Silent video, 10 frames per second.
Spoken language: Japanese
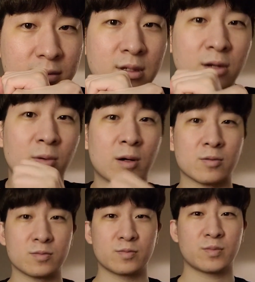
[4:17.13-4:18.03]
だからまあ、
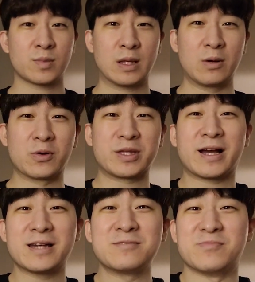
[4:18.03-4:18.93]
お
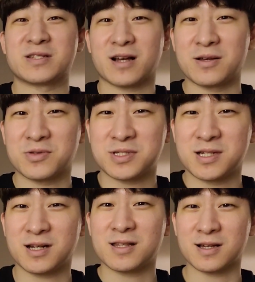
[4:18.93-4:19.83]
互いにめっちゃ感動し
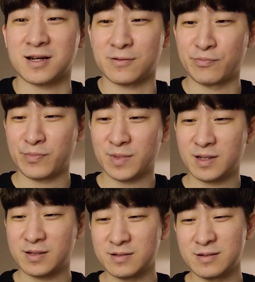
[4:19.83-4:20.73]
ながらなんか、
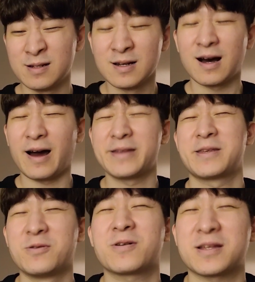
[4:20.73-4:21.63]
会え
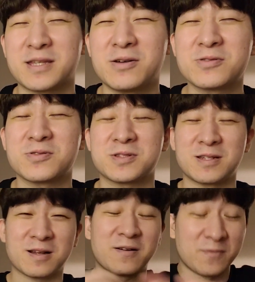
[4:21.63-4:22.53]
てよかったよってして
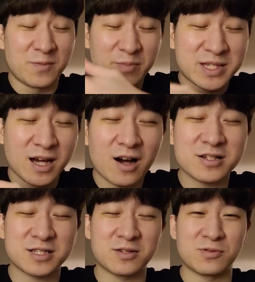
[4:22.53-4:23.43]
るか、めっちゃ
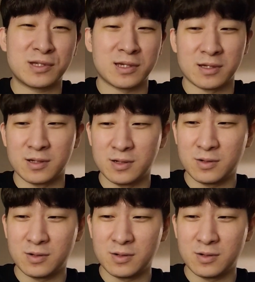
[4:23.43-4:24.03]
ハグしてるのに、